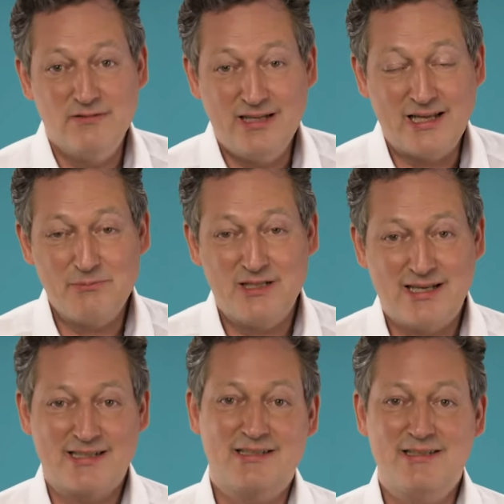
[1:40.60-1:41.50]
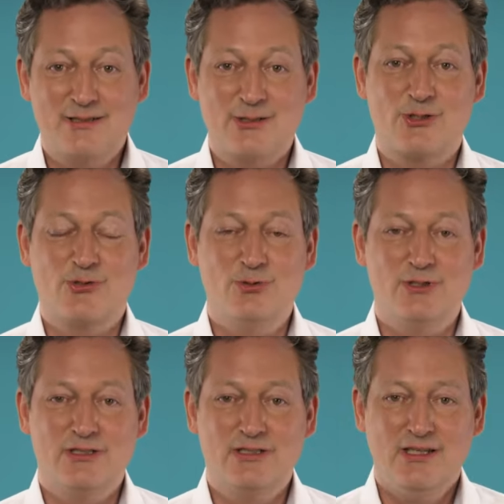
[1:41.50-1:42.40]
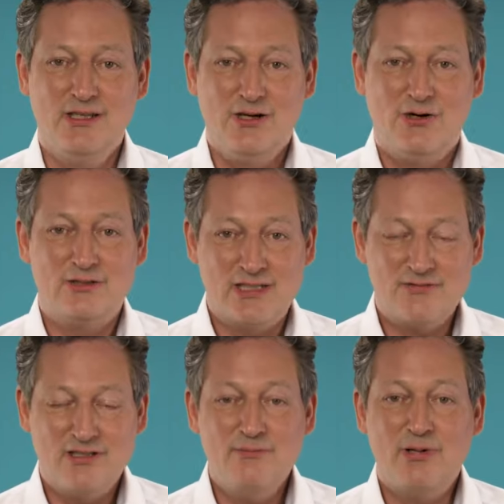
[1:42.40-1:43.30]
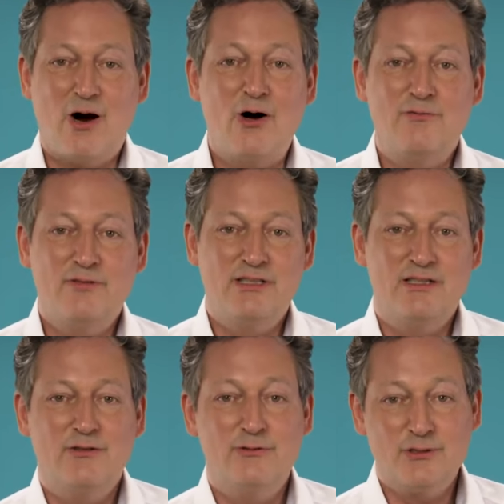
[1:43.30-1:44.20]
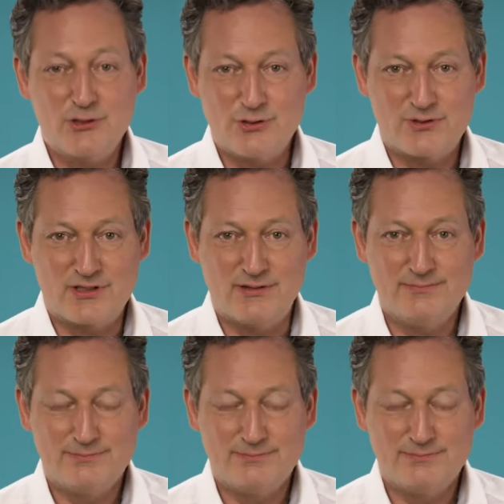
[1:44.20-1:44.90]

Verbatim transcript: lernt man leider nicht in der Schule und deswegen brauchen wir Unterstützer.